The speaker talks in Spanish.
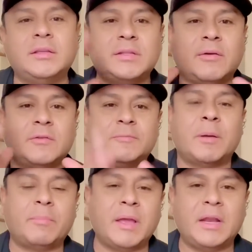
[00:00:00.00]
ahí estaban los
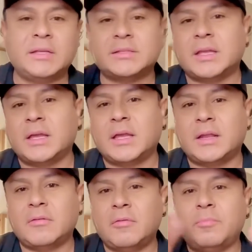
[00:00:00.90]
papeles,
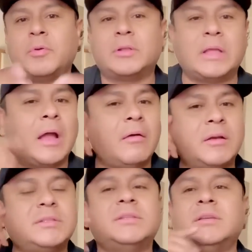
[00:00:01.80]
que no
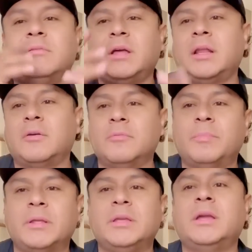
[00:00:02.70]
importaba si se iba de la
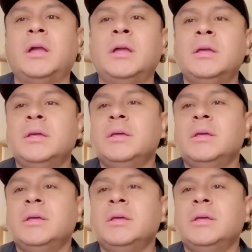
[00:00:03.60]
compañía,